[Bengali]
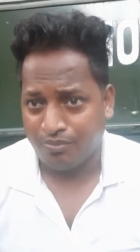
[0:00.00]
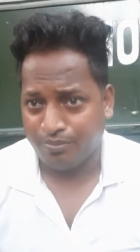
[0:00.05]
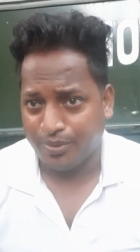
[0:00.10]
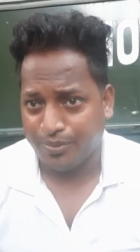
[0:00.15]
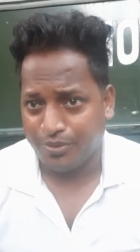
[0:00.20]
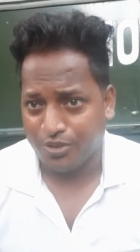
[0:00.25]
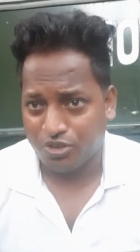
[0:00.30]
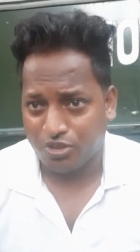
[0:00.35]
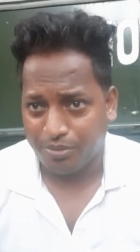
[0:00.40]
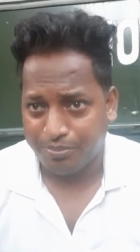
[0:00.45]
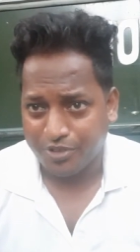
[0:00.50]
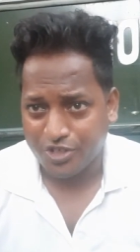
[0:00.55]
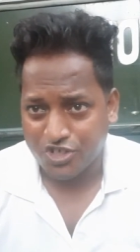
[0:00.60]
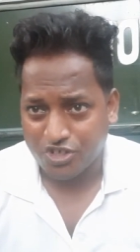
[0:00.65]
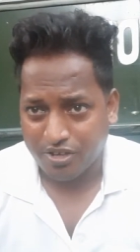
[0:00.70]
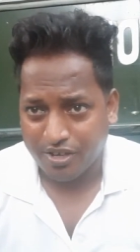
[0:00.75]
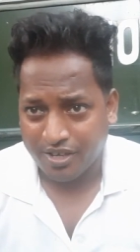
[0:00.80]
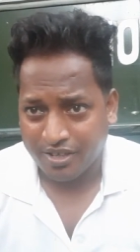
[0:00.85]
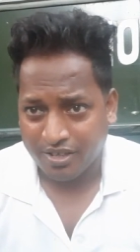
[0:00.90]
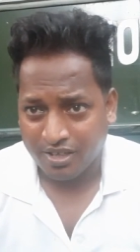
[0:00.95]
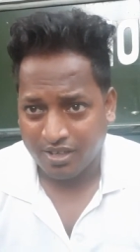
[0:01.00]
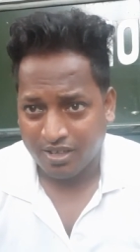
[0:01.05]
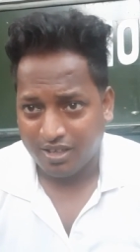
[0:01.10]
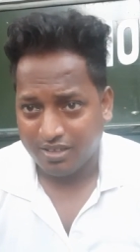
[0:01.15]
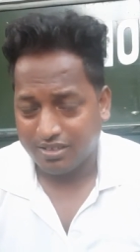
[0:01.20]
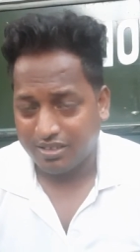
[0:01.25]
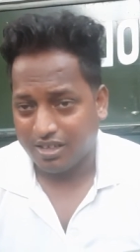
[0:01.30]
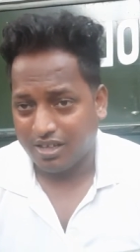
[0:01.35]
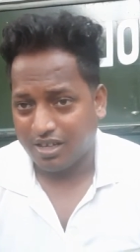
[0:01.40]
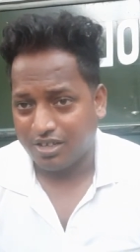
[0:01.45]
বিভিন্ন বিষয়ে
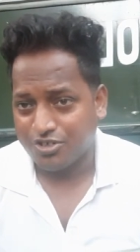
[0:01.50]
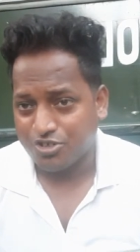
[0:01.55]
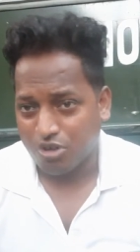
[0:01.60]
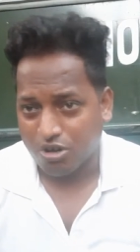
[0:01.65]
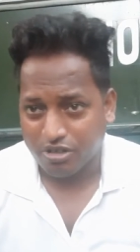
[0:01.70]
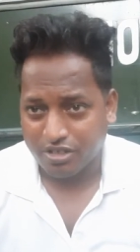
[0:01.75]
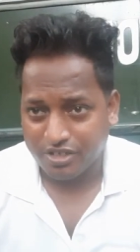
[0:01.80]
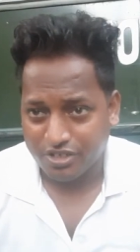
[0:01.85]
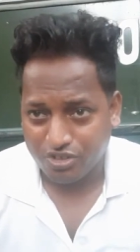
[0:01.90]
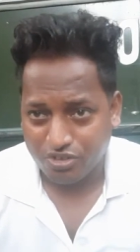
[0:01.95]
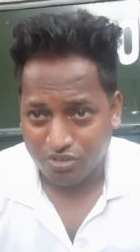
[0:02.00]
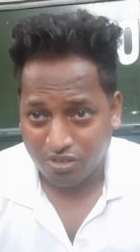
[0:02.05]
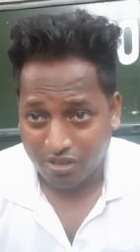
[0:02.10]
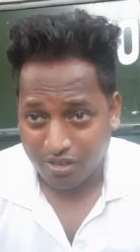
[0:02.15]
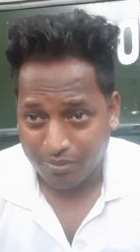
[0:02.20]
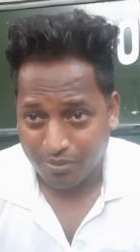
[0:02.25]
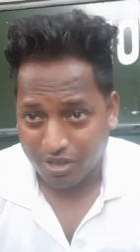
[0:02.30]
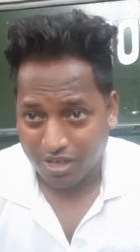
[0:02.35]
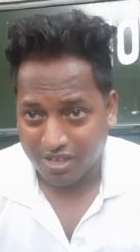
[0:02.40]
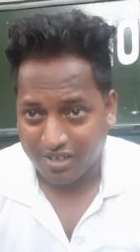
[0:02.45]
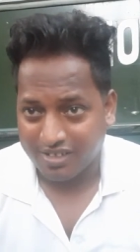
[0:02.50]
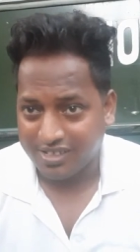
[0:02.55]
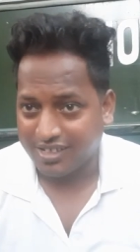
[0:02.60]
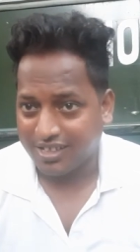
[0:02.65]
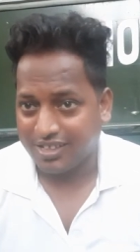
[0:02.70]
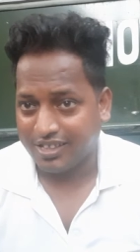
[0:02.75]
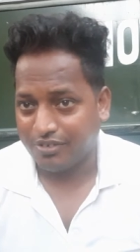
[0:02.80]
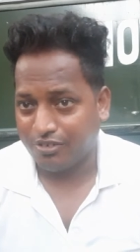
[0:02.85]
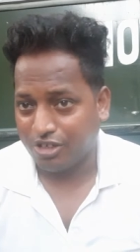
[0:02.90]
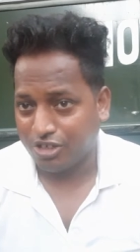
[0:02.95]
তারা সক্রিয় এবং
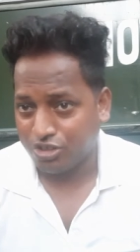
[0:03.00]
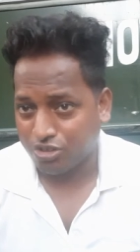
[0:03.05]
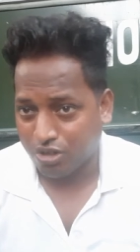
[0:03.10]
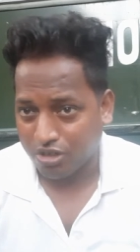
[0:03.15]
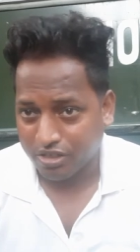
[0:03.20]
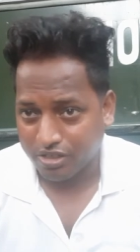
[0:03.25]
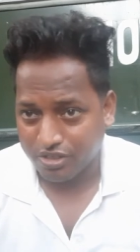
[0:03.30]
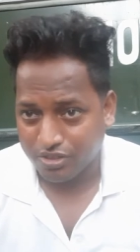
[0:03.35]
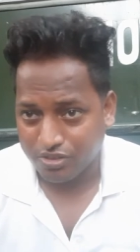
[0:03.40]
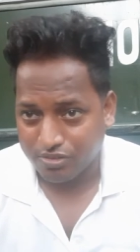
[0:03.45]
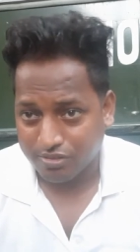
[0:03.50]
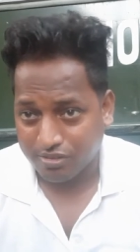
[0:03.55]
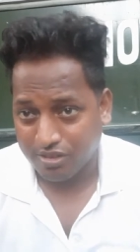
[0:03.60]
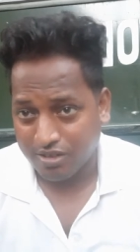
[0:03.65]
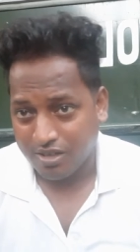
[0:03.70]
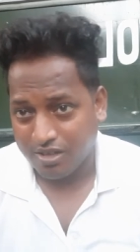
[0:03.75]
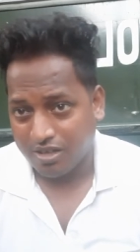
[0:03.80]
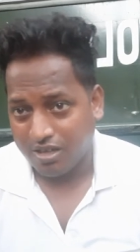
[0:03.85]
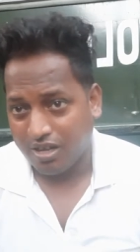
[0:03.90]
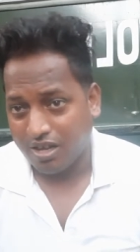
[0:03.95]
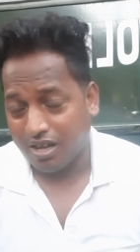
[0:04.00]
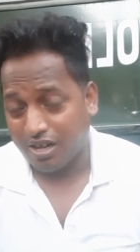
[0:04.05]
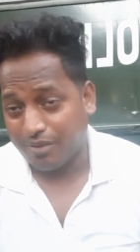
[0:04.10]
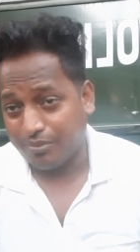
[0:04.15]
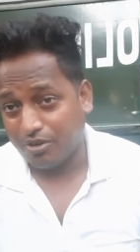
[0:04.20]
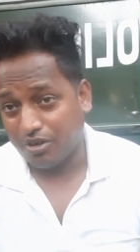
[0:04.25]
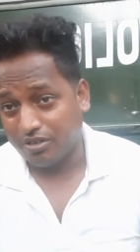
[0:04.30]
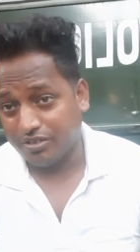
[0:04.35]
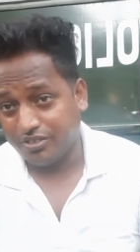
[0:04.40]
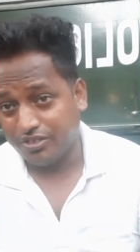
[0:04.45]
রেজাল্ট দেওয়া সক্রিয়
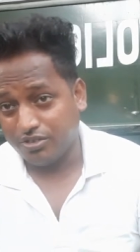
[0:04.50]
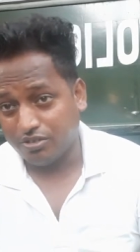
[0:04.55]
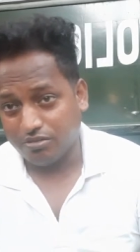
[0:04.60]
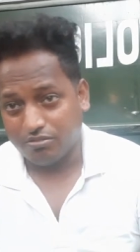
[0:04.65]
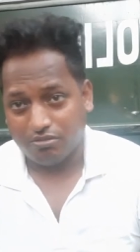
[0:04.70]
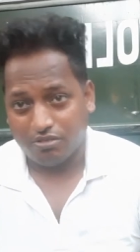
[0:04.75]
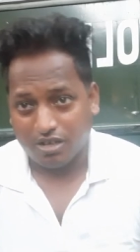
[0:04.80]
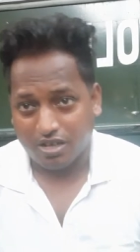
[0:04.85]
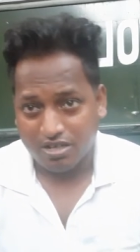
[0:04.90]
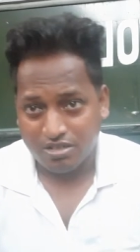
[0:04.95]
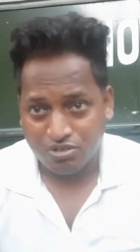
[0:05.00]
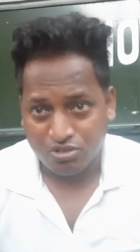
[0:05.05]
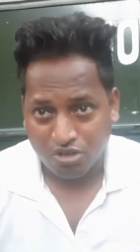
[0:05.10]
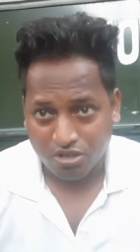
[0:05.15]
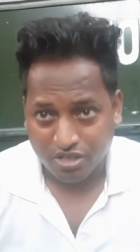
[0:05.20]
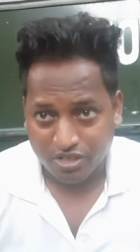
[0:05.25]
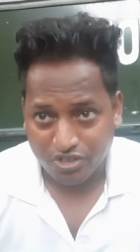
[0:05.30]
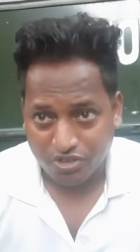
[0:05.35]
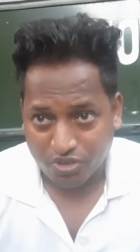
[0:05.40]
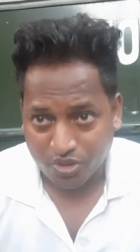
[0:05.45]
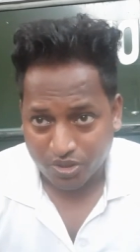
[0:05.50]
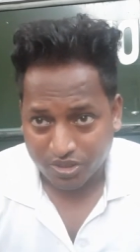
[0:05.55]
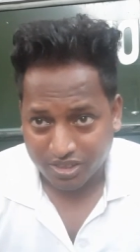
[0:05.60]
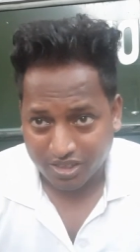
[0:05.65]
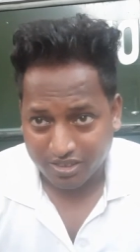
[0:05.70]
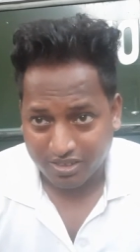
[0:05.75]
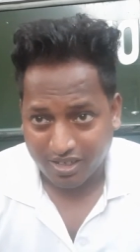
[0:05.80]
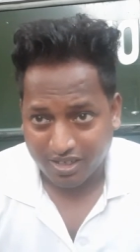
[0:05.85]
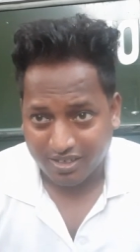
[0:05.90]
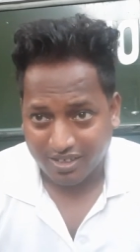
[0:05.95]
এবং নিয়োগ করা সক্রিয়
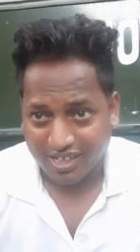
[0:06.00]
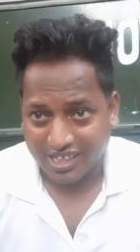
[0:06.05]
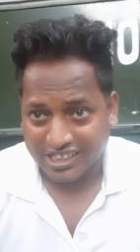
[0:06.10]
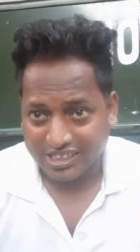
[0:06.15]
তাদের একটা